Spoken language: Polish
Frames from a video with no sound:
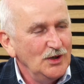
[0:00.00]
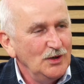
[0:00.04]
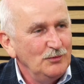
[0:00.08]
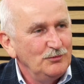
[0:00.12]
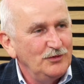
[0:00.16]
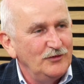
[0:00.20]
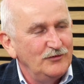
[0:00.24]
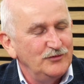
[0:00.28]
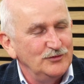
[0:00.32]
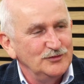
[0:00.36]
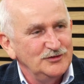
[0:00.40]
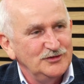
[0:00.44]

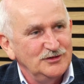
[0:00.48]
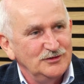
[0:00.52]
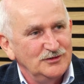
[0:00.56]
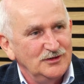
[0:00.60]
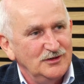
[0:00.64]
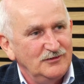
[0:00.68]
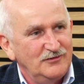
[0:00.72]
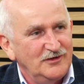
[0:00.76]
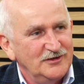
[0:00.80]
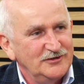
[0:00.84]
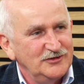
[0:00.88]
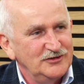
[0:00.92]

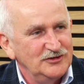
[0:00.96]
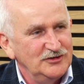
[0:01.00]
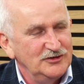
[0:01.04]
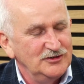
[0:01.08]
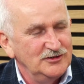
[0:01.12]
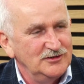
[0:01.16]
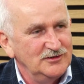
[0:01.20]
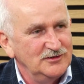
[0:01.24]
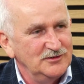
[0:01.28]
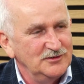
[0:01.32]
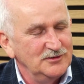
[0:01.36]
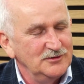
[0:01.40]
pofunkcjonować
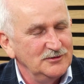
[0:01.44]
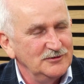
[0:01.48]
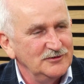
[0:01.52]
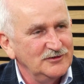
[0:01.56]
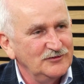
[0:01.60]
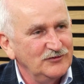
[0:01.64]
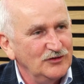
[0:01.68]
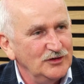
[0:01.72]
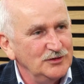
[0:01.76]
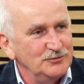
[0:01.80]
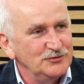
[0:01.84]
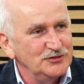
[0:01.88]
y, w
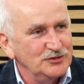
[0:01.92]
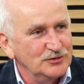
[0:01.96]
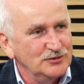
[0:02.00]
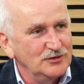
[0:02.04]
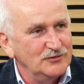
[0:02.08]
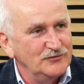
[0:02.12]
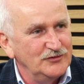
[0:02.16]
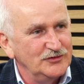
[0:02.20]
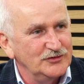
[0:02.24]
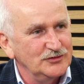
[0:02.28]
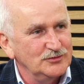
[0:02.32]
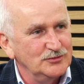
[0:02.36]
swoim
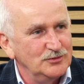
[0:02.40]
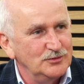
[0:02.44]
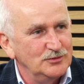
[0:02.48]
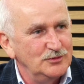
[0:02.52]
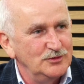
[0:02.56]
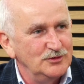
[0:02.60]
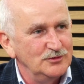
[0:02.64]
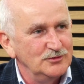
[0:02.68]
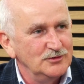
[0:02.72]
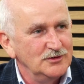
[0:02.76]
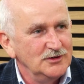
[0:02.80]
środowisku